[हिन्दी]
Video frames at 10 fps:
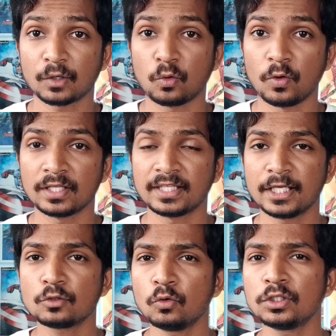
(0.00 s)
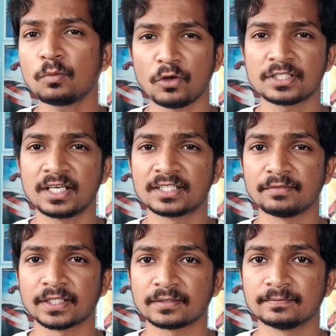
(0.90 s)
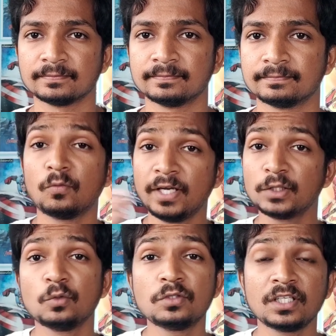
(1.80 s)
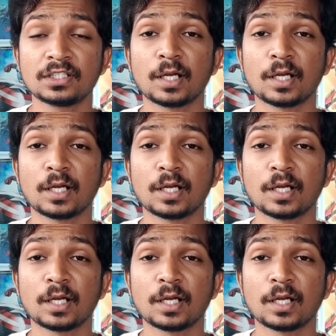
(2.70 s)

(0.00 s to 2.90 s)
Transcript: बार खोए थे सोल्जर बॉय से लड़ते वक्त वहीं दूसरी